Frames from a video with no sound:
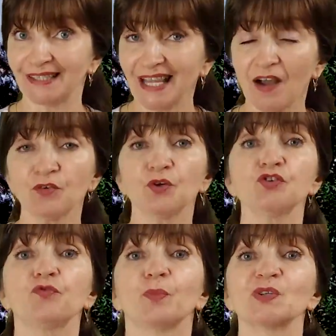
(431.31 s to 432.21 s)

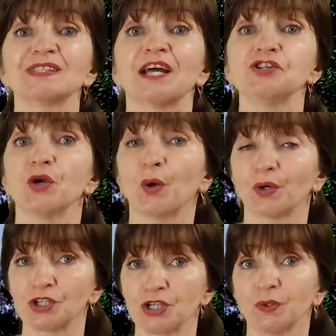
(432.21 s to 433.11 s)
nawłoć w postaci
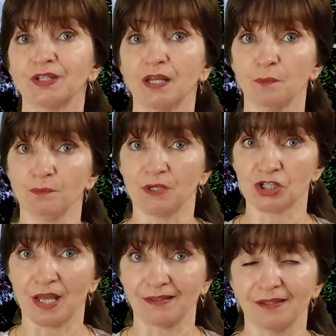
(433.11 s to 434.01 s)
określonej
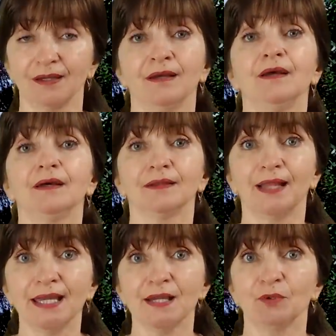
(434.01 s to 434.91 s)
mieszanki.
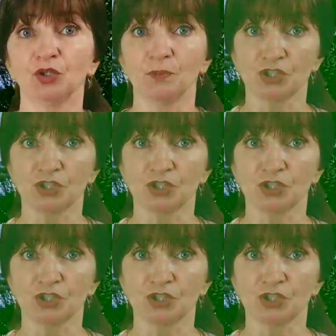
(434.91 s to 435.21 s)
Dajemy do